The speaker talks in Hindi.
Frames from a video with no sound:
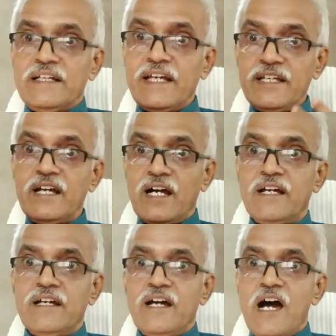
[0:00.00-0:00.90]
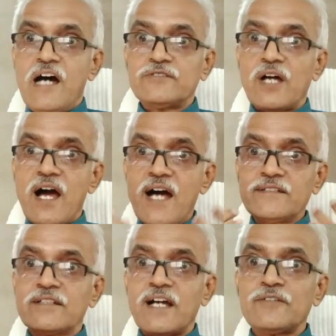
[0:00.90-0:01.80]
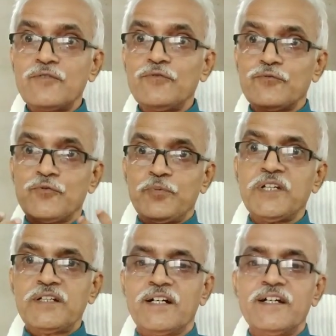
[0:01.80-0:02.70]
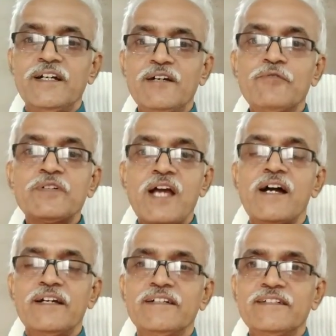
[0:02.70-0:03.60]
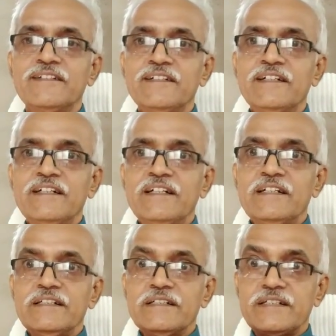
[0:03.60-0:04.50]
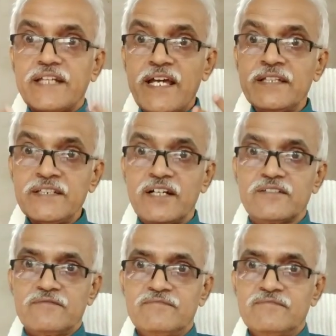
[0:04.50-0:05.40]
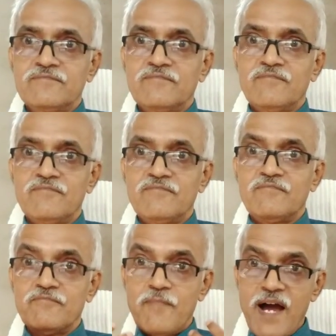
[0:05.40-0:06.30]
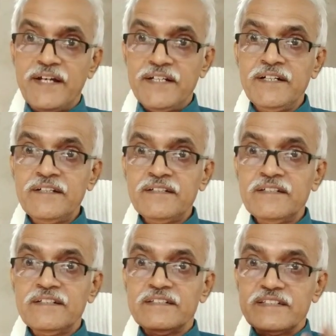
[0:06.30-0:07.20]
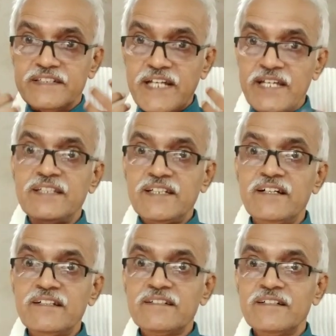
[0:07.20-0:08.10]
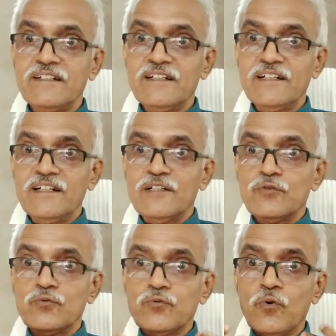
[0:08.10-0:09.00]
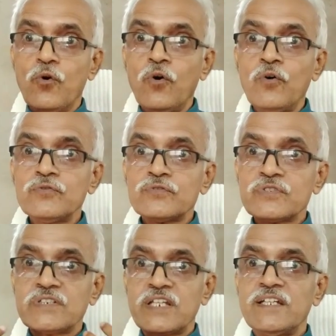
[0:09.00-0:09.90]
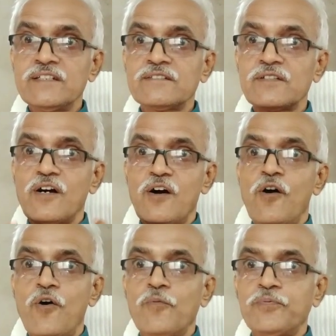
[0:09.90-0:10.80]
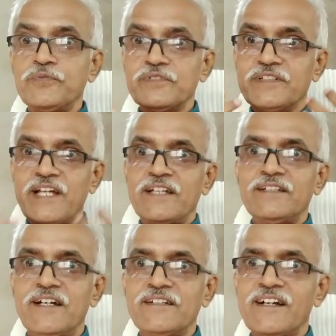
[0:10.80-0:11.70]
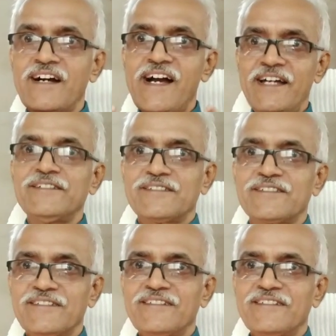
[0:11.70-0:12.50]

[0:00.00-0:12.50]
ये है तो आज का जो रूबरिक है वो क्या है डेंजर माइंड डेंजर नो सेंस ऑफ डेंजर हैज़